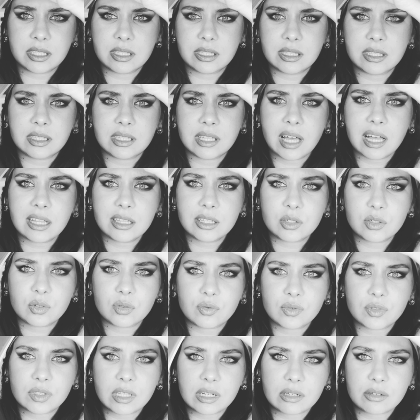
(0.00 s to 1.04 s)
на
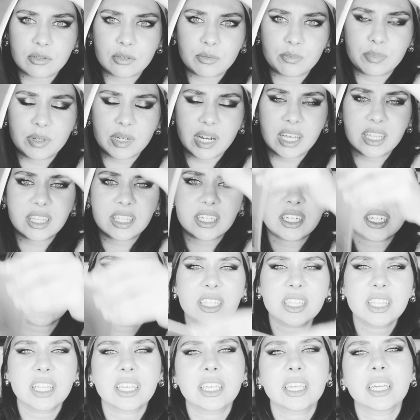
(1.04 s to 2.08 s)
ногу, вот так вот
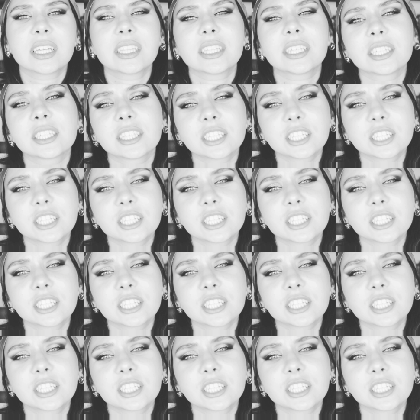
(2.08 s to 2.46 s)
приоткрыла, и она